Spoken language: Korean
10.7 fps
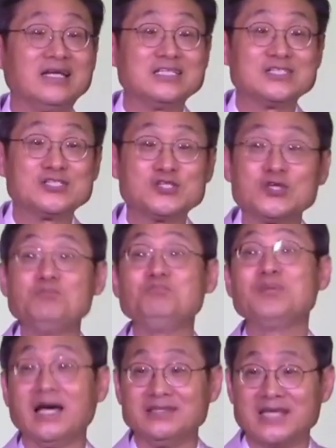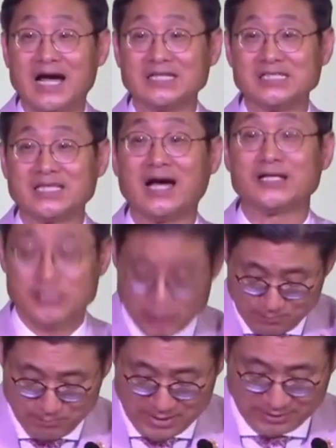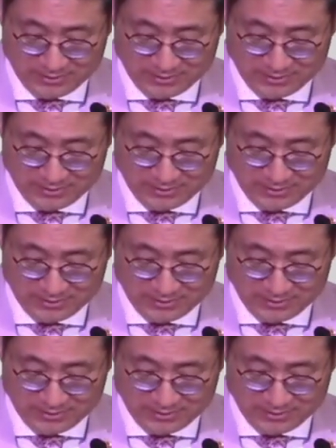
신비한 양식, 다 같이 신비한